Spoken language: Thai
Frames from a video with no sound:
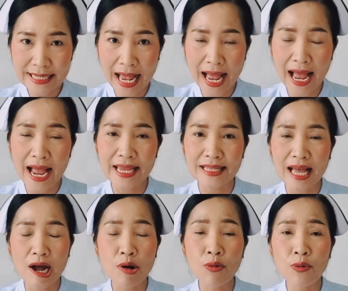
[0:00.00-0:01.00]
ฝ่ายชาย
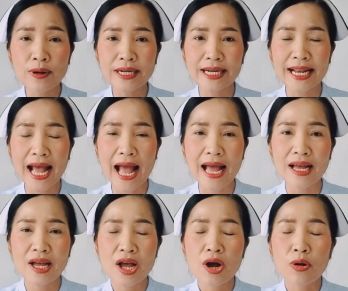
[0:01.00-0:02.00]
ทั้งคู่เลยนะคะ
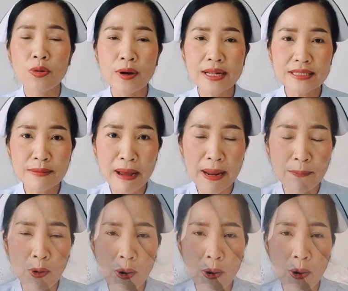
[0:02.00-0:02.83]
ควรจะไป